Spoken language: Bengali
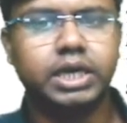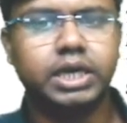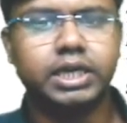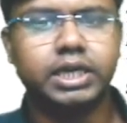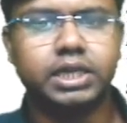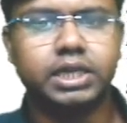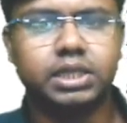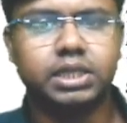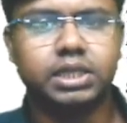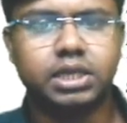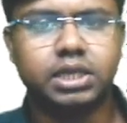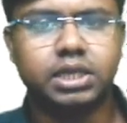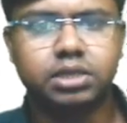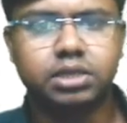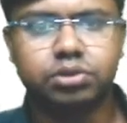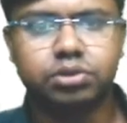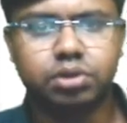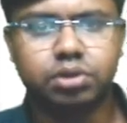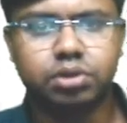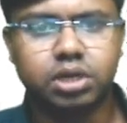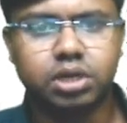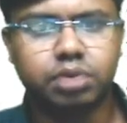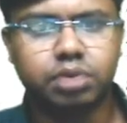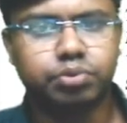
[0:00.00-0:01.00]
ইন দ্য
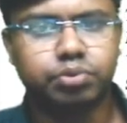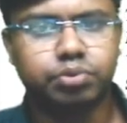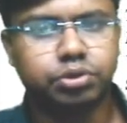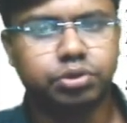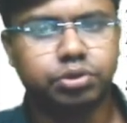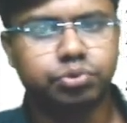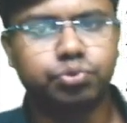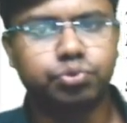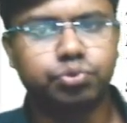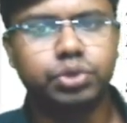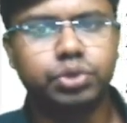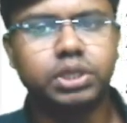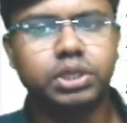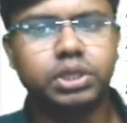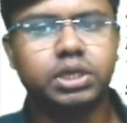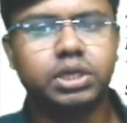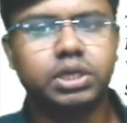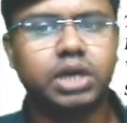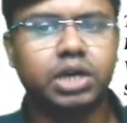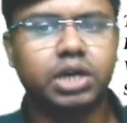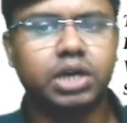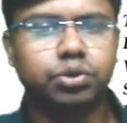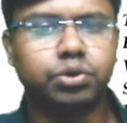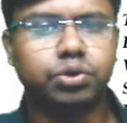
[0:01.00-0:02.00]
ফর স্কুল ইন দ্য
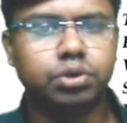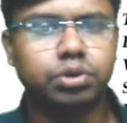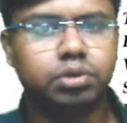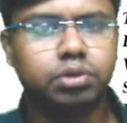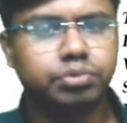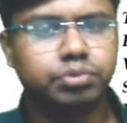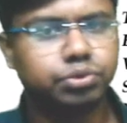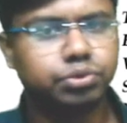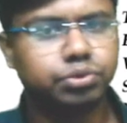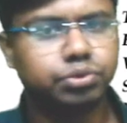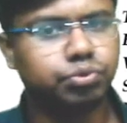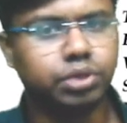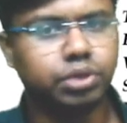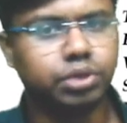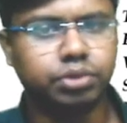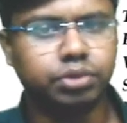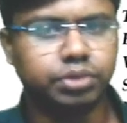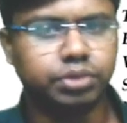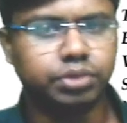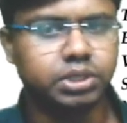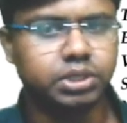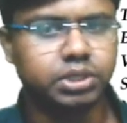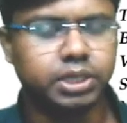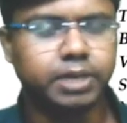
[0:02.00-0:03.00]
ডাইরেক্টরি অফ স্কুল
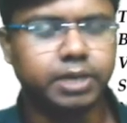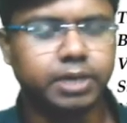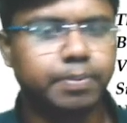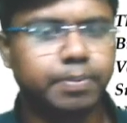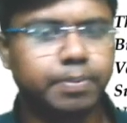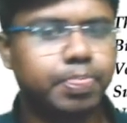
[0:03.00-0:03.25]
এডুকেশন